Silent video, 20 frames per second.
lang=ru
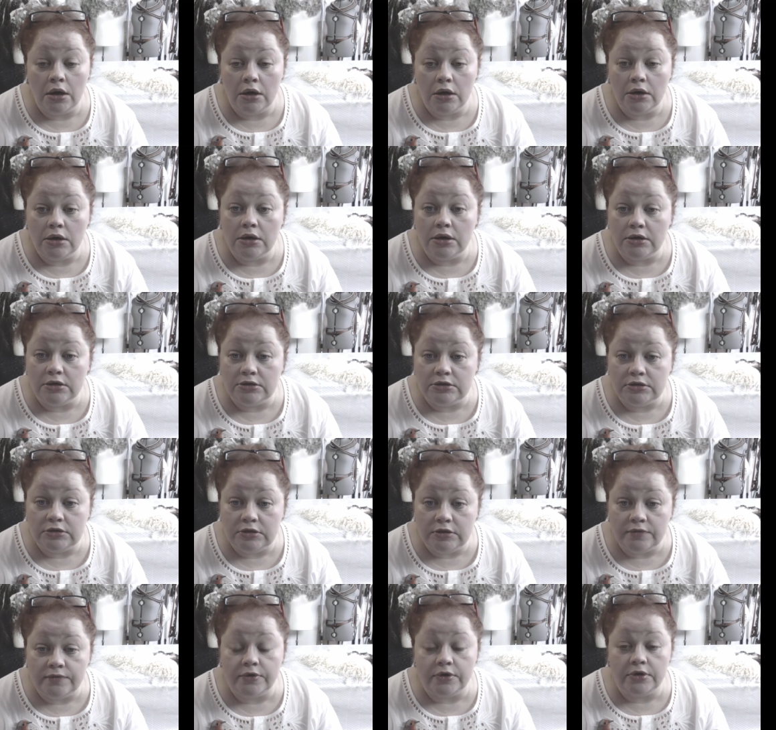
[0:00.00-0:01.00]

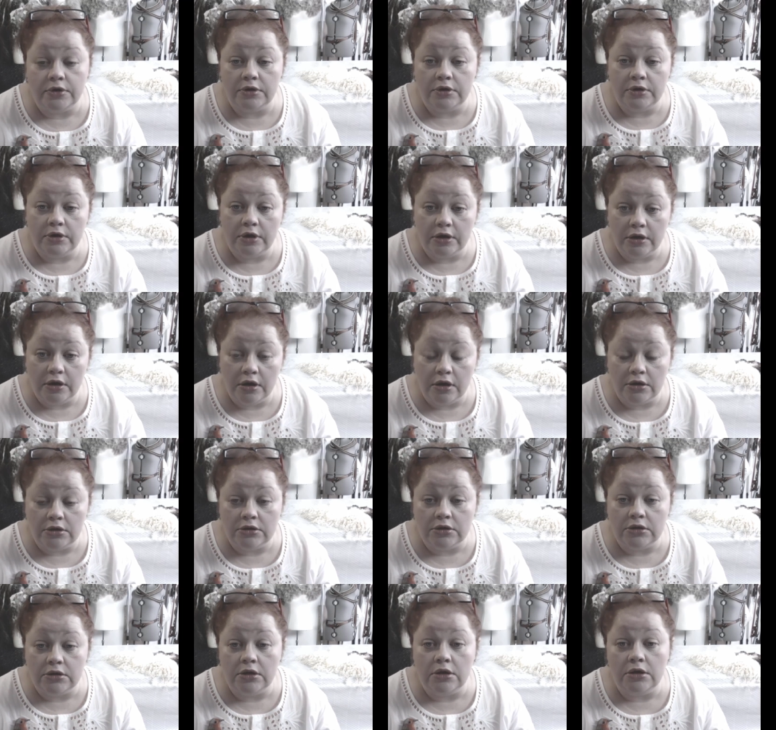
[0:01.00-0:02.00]
красиво и
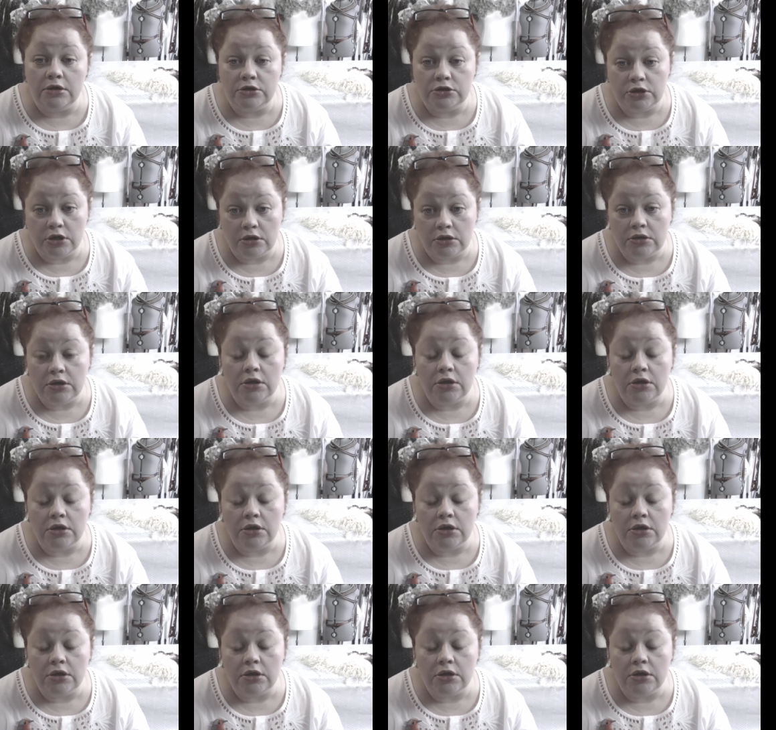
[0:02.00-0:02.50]
элегантно лежал,